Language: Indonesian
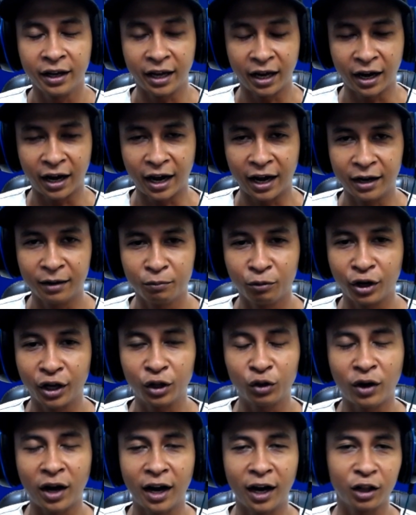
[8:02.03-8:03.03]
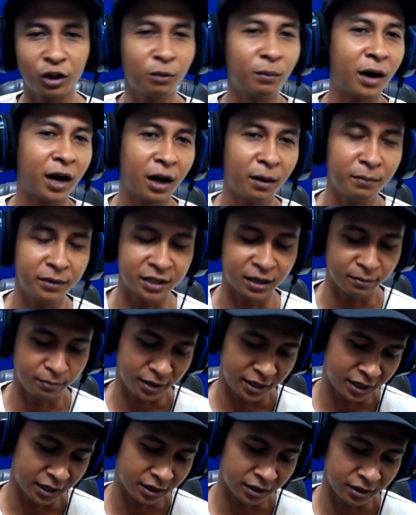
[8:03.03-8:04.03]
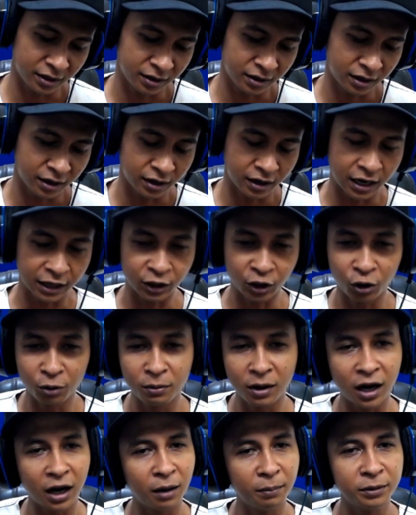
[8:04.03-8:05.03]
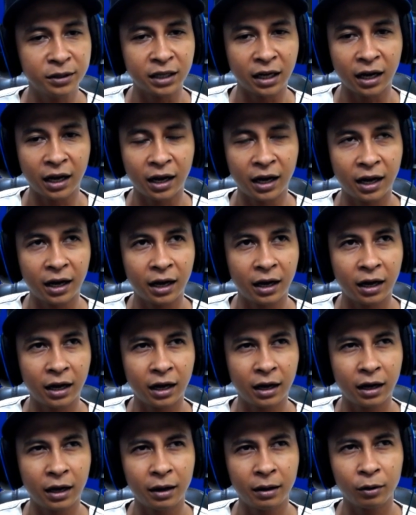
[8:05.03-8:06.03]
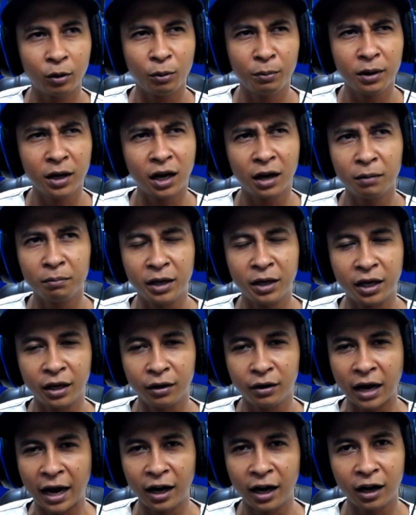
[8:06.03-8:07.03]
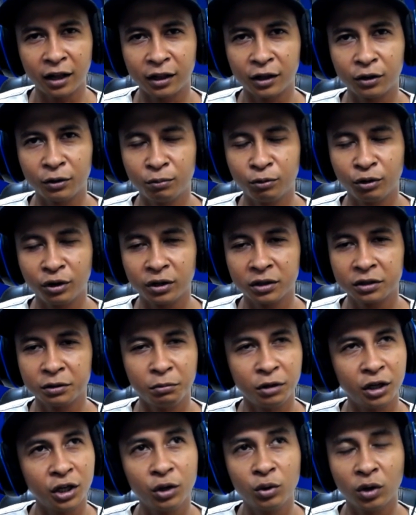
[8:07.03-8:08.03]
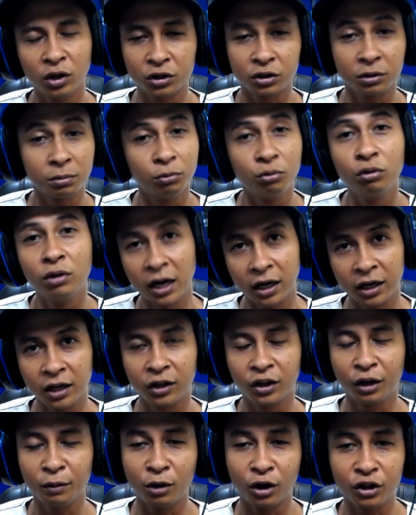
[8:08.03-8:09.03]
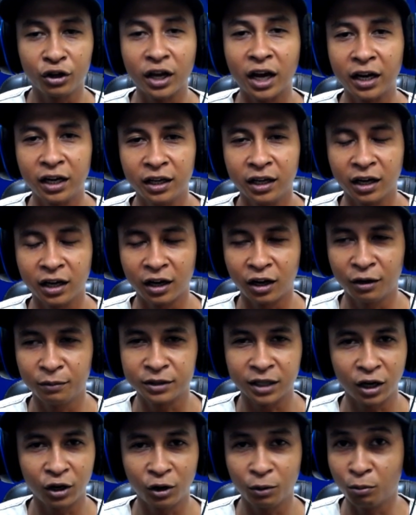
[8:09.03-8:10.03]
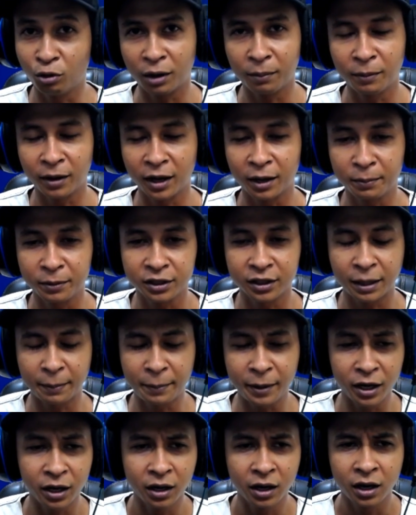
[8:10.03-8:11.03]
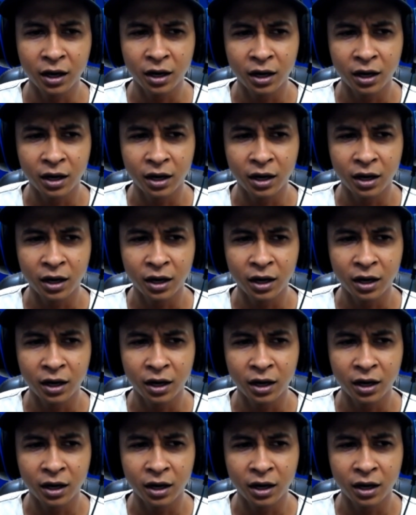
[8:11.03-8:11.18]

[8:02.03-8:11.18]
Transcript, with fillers: ya kan mungkin tuh highlight lu bakal bisa bikin uh, atau lu bakal bisa gue bilang bikin highlight itu mungkin seminggu atau sebulan gitu ya baru jadi ya kalau misalnya lu bukan player PC tapi